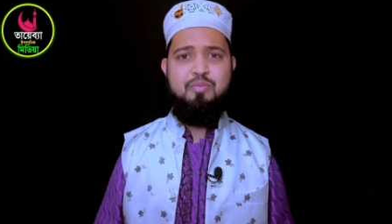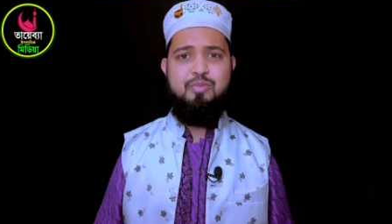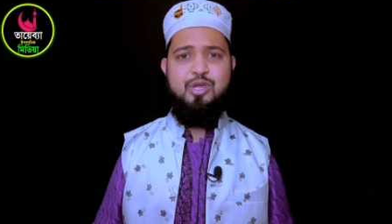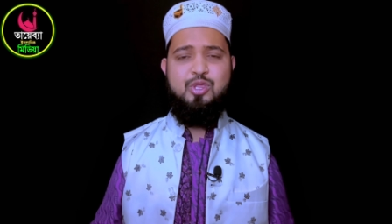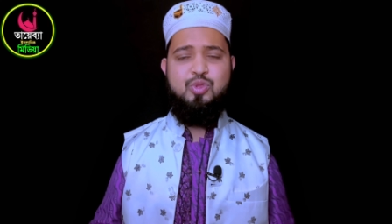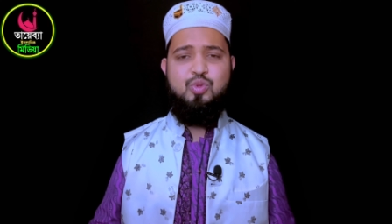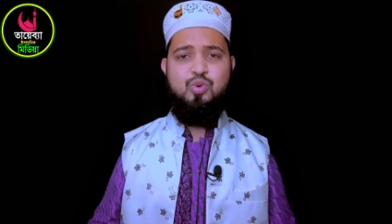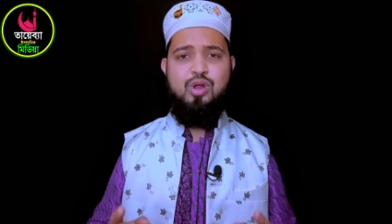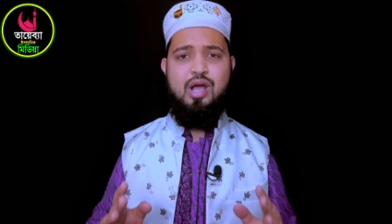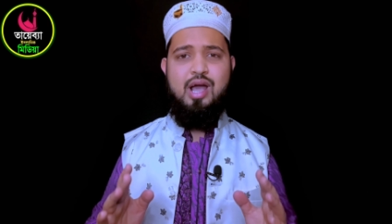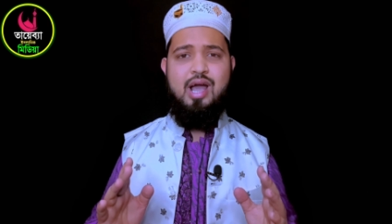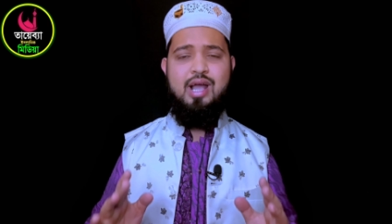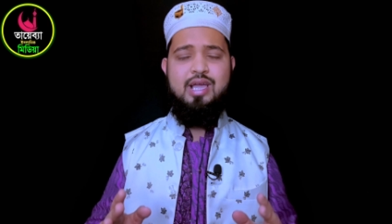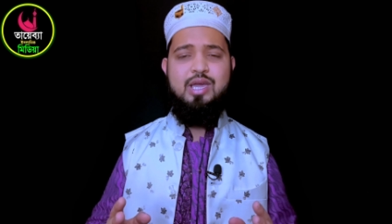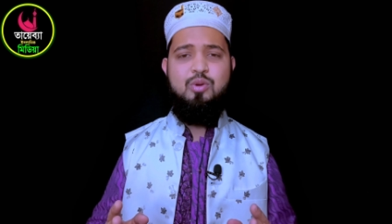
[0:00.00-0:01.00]
মৃত্যুর
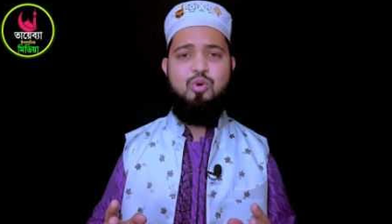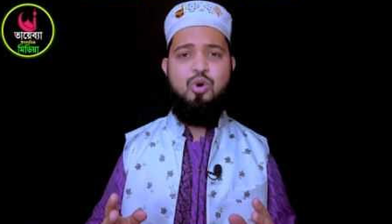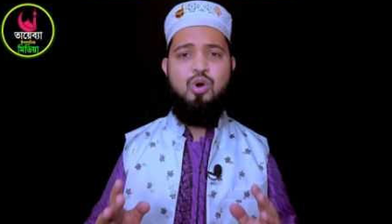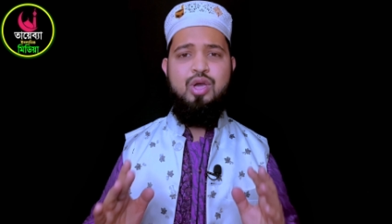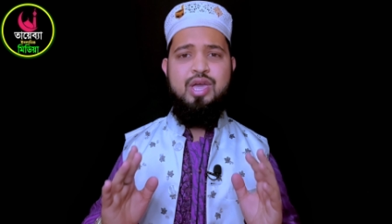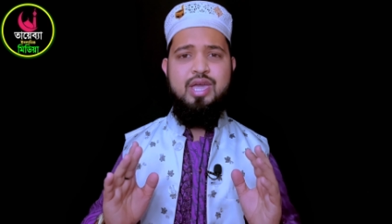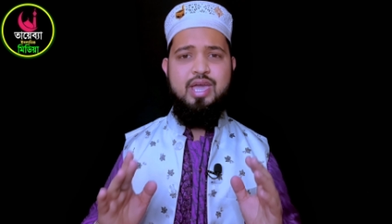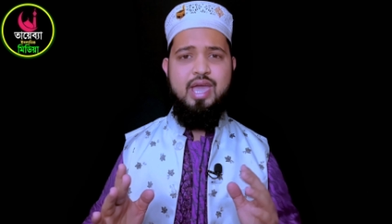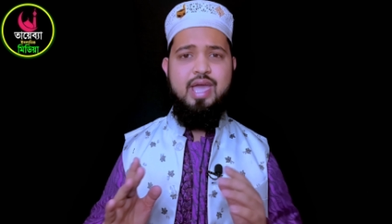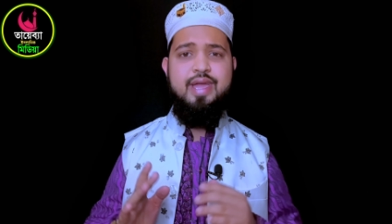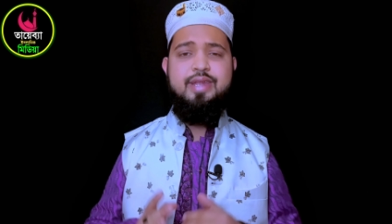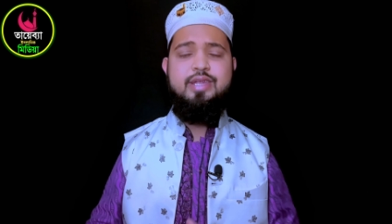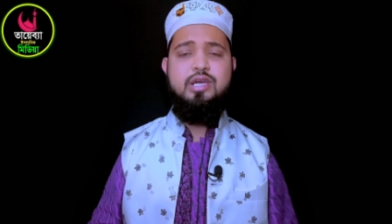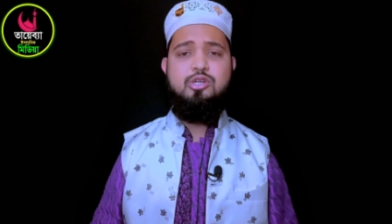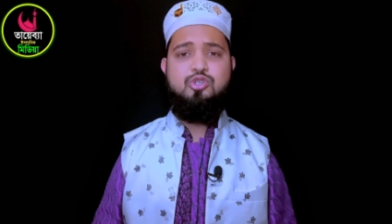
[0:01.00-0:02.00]
আগেও এই
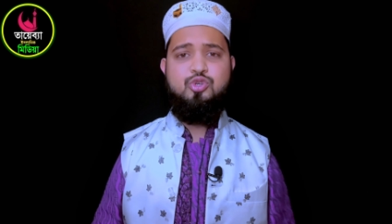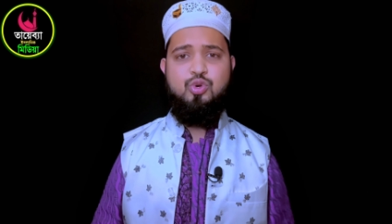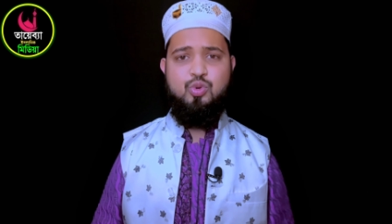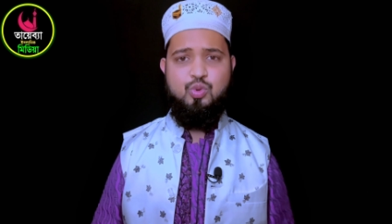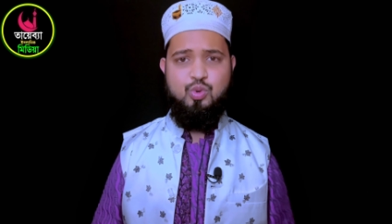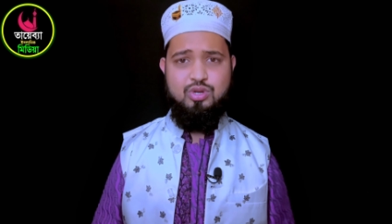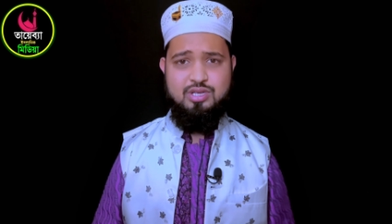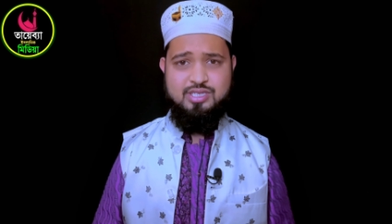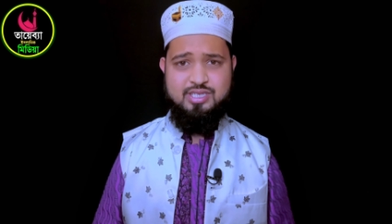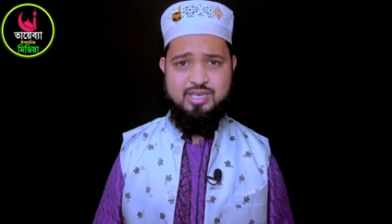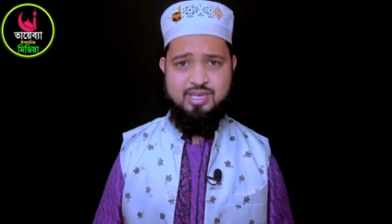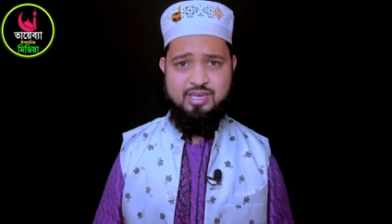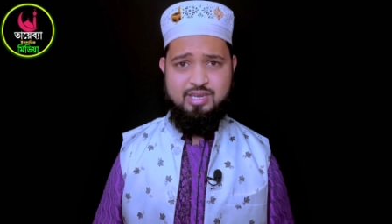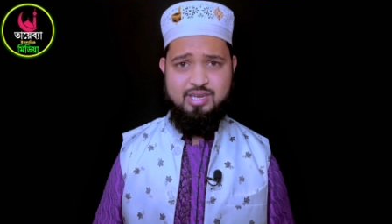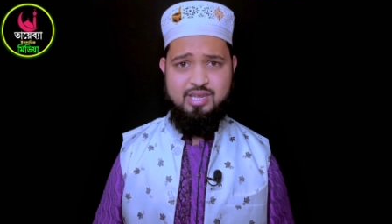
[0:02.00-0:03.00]
টেনশন
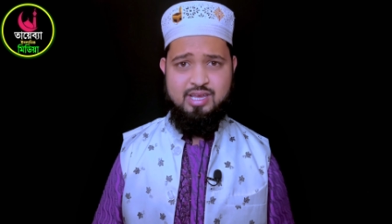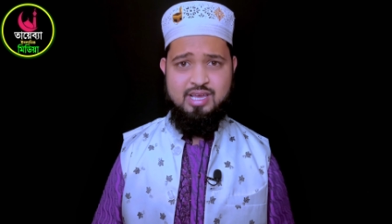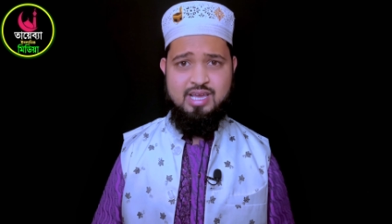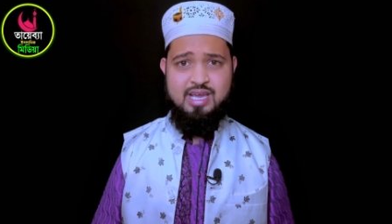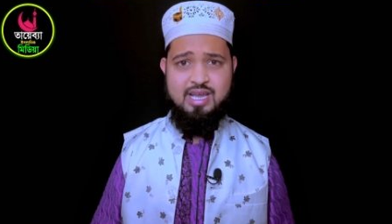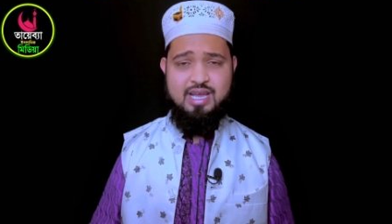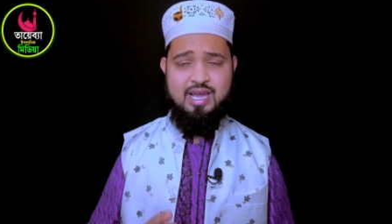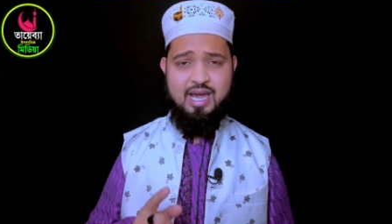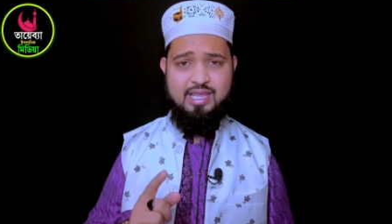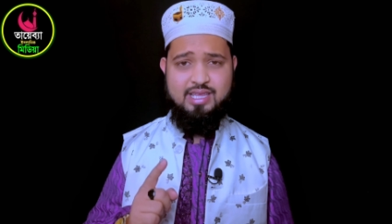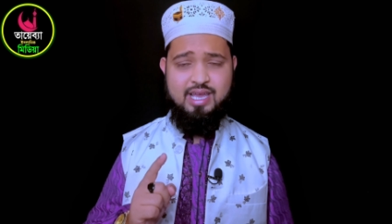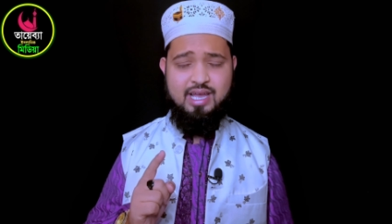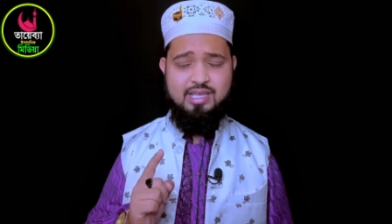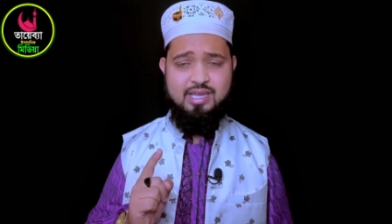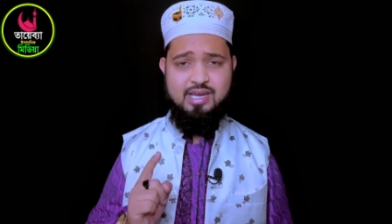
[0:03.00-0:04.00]
করেছেন
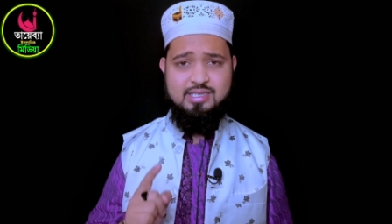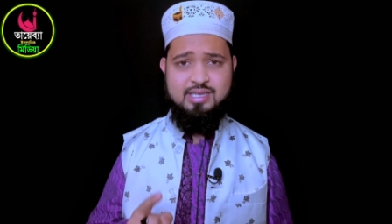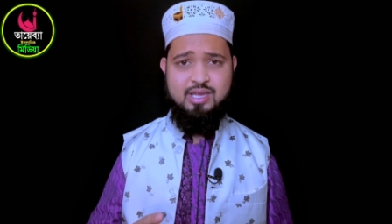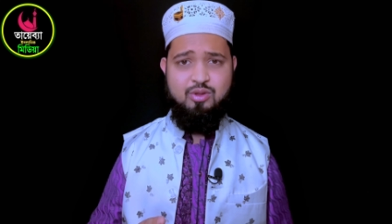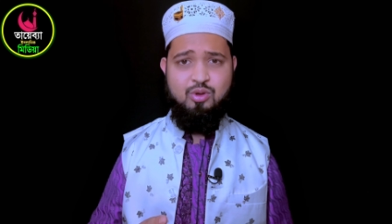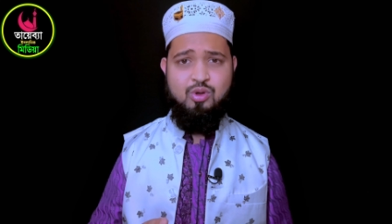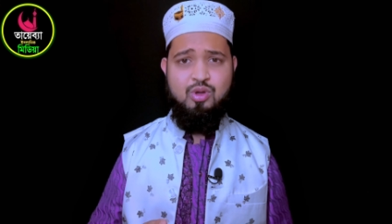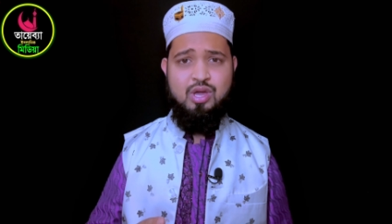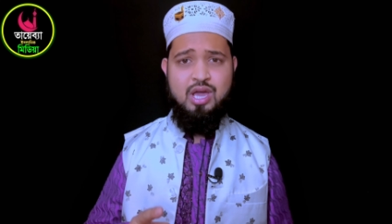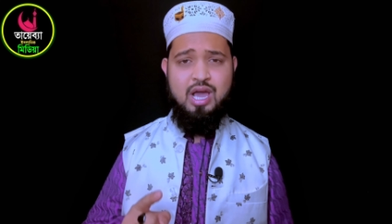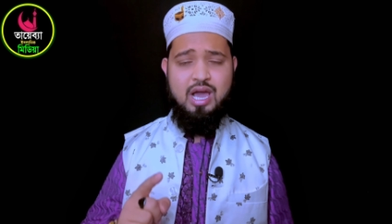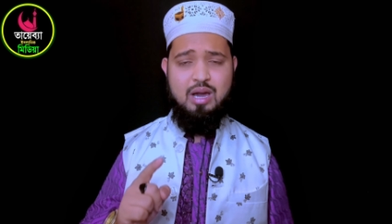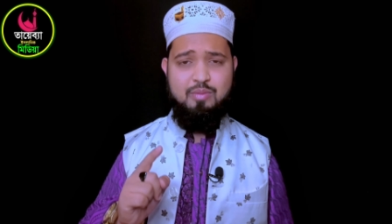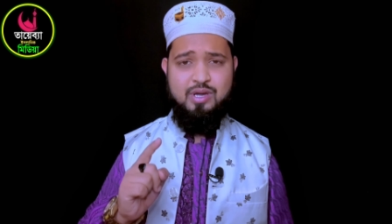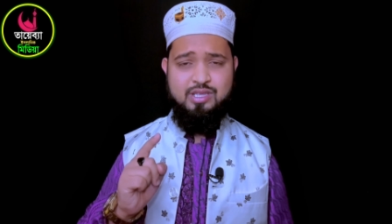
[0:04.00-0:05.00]
কাদিয়ানিরা যেন
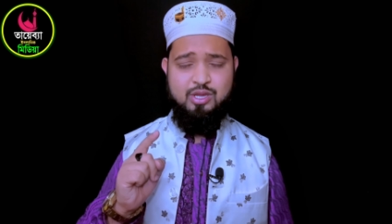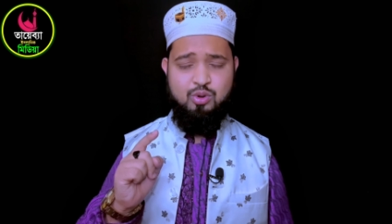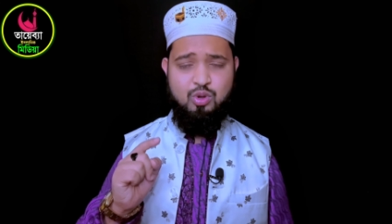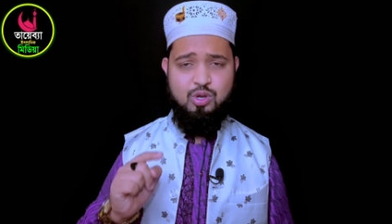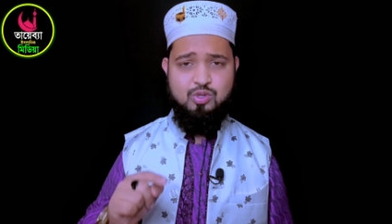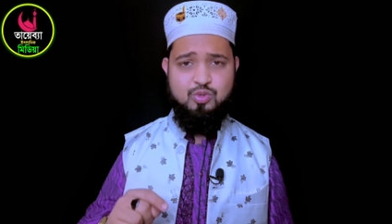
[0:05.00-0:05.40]
আমাদের